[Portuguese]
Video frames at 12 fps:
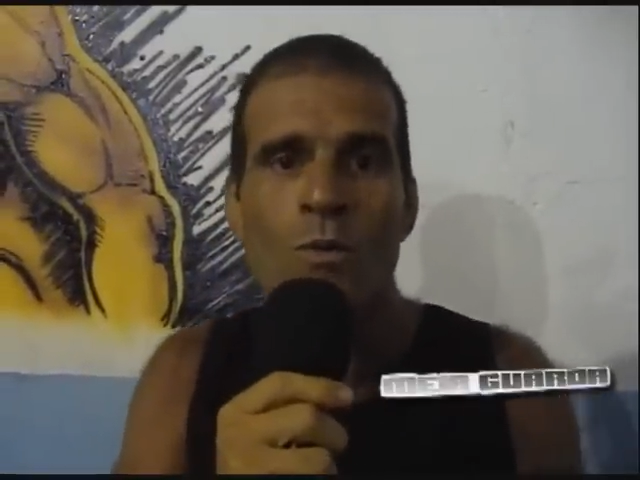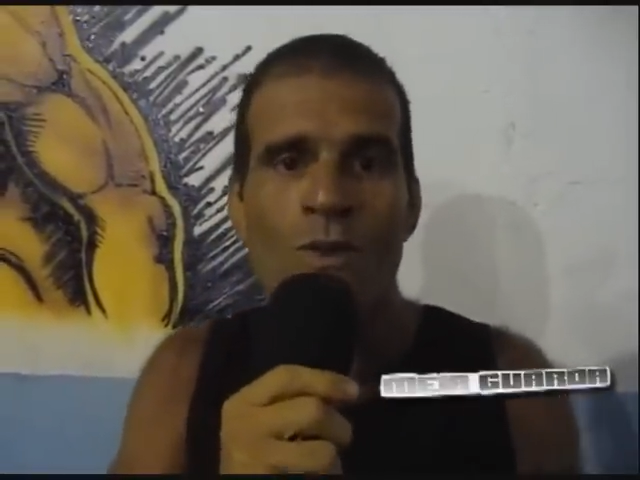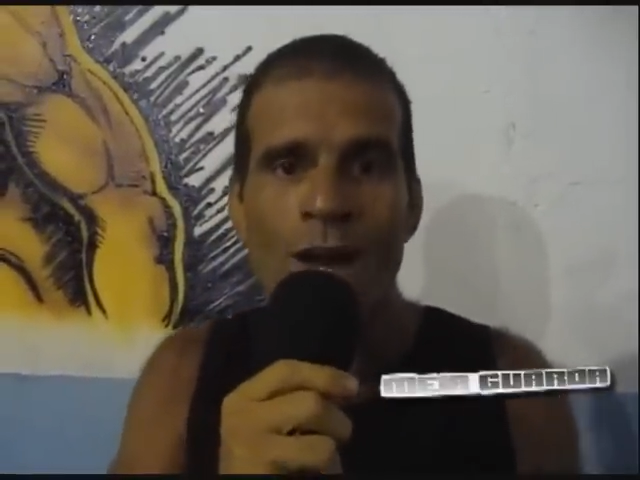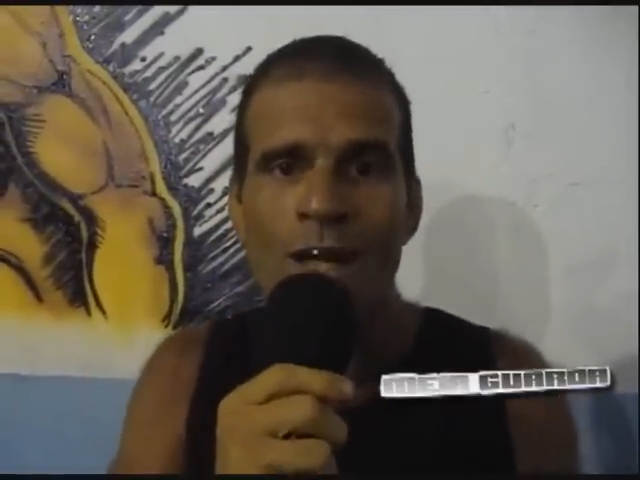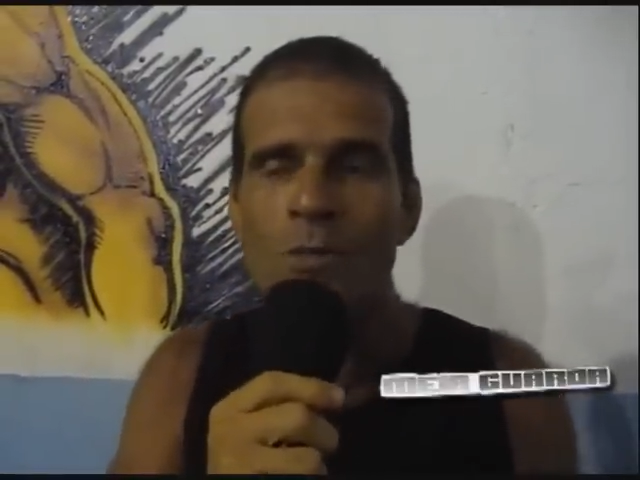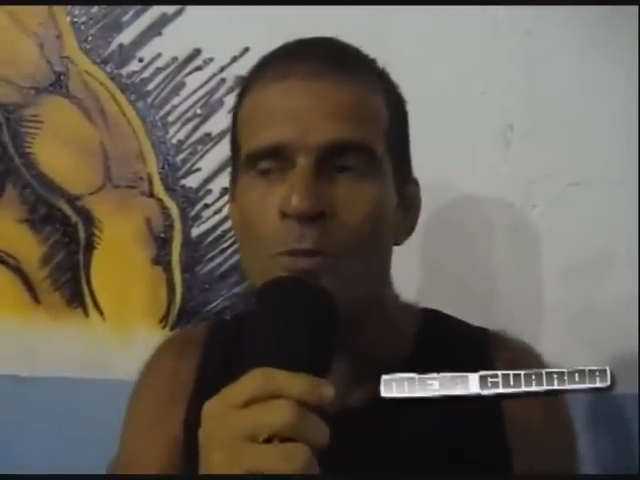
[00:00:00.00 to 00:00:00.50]
com
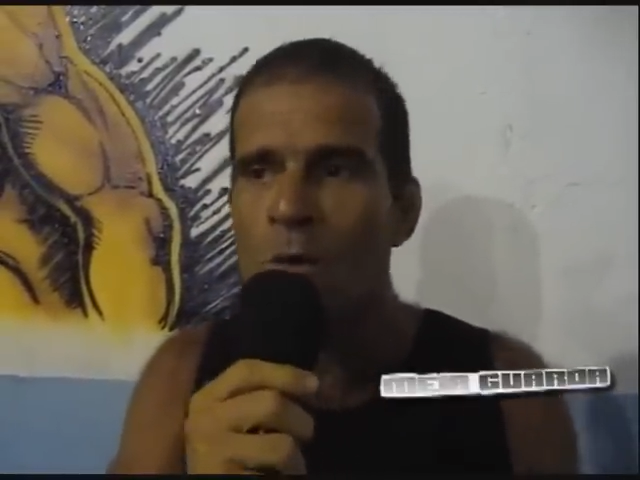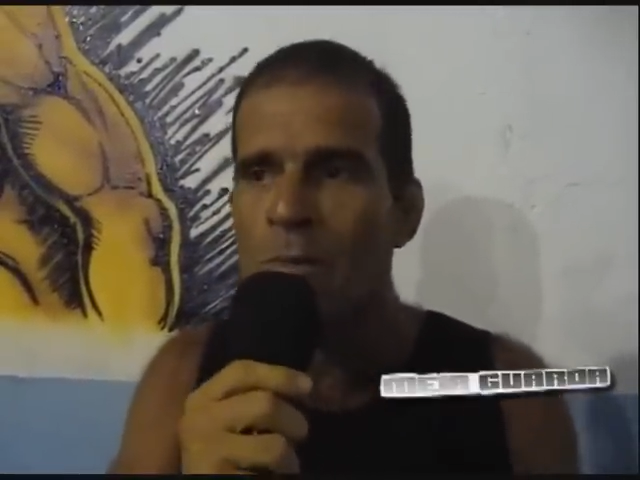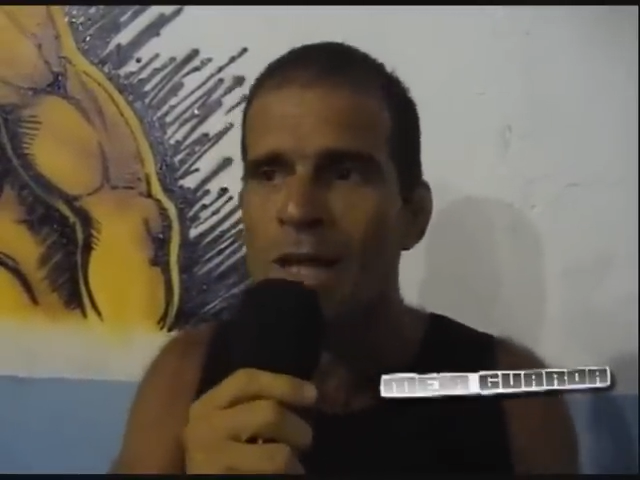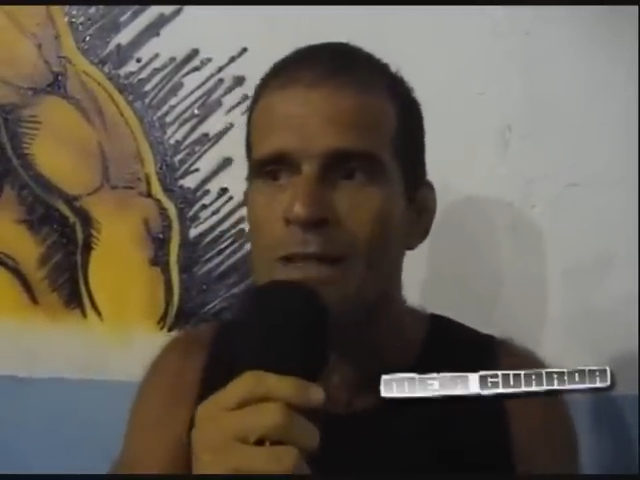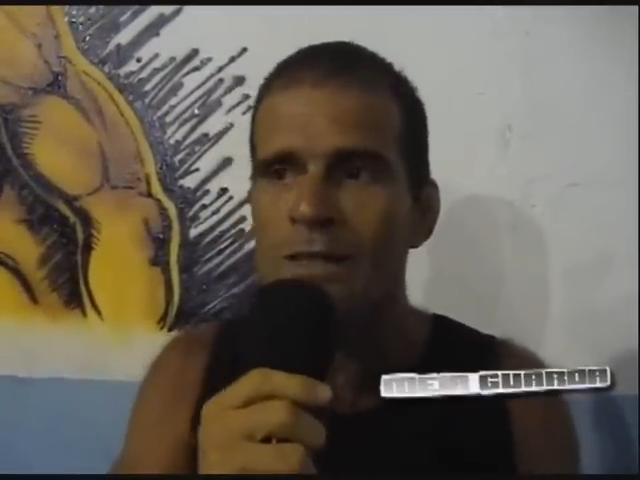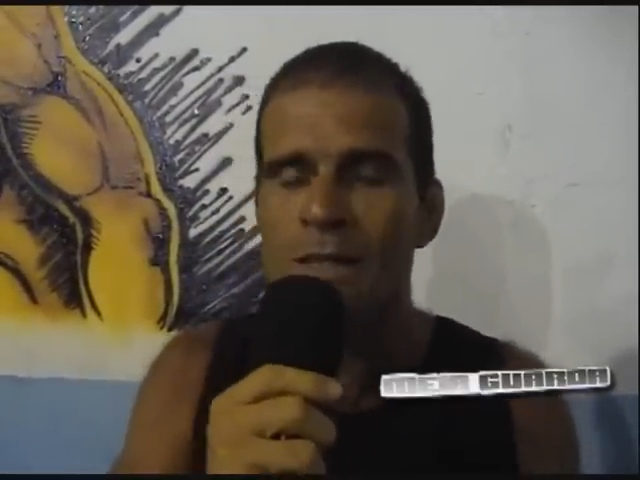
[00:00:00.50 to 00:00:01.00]
várias
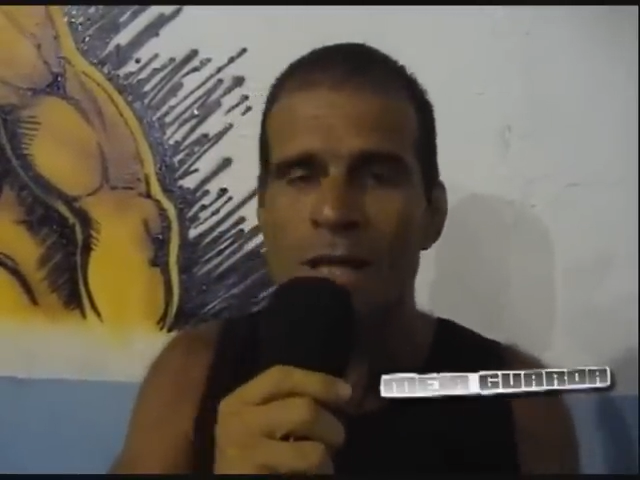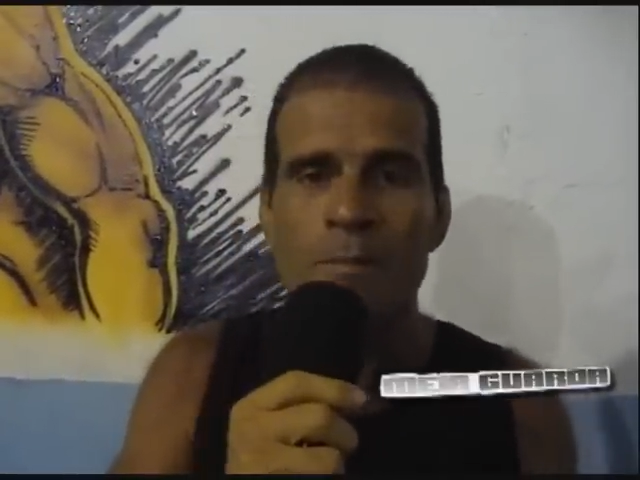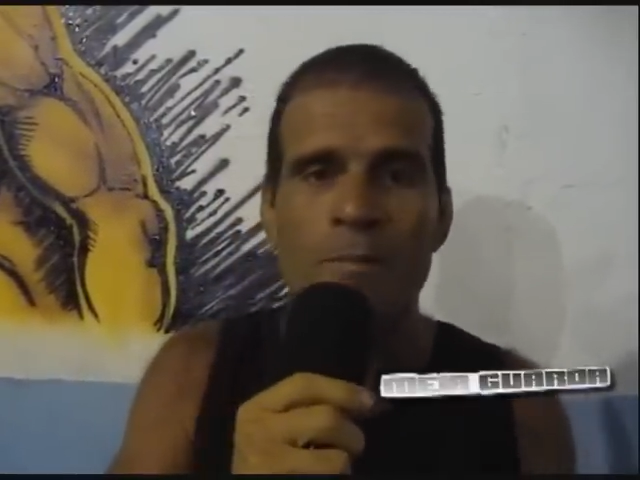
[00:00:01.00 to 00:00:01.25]
promessas aí